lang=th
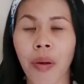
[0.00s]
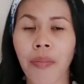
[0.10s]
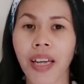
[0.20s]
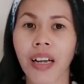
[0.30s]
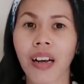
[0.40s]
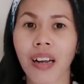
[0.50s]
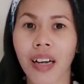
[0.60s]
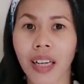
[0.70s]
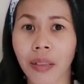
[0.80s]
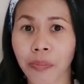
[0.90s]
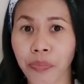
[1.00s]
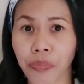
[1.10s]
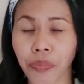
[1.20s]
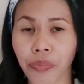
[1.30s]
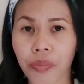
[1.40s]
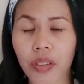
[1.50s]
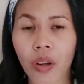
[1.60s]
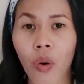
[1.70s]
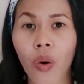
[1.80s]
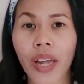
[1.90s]
แม่เมย์ก็เลย
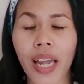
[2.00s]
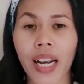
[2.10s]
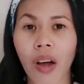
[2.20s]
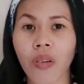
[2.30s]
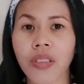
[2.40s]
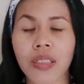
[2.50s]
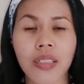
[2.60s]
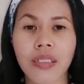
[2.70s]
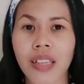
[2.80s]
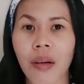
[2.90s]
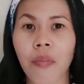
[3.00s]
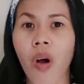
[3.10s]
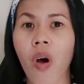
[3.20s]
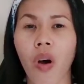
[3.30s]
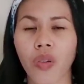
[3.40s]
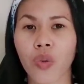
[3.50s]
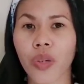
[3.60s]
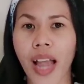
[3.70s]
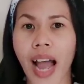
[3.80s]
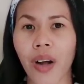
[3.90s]
โอเค เราซื้อเตรียมของทุ
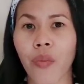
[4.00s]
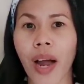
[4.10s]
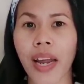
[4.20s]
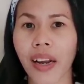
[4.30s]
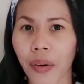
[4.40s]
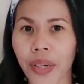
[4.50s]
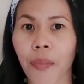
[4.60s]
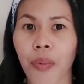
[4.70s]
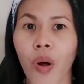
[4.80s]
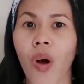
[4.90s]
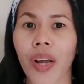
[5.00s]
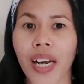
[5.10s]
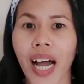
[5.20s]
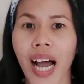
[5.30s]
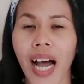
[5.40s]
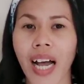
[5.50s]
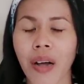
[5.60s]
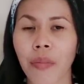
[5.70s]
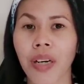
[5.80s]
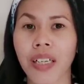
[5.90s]
กอย่างไว้เรียบร้อยนะคะ
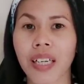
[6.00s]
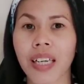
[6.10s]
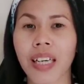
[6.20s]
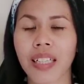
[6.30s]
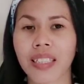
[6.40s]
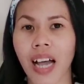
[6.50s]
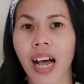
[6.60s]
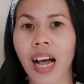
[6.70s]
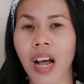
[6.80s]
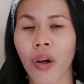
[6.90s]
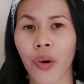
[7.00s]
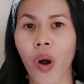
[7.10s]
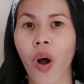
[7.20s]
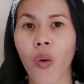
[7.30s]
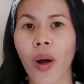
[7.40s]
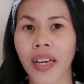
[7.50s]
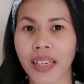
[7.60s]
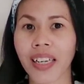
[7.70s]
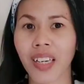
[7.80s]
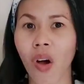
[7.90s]
เพื่อที่จะรอวัน
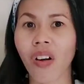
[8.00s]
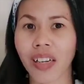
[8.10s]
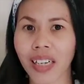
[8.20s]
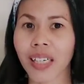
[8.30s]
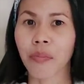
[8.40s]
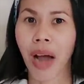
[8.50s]
ที่น้องเกิด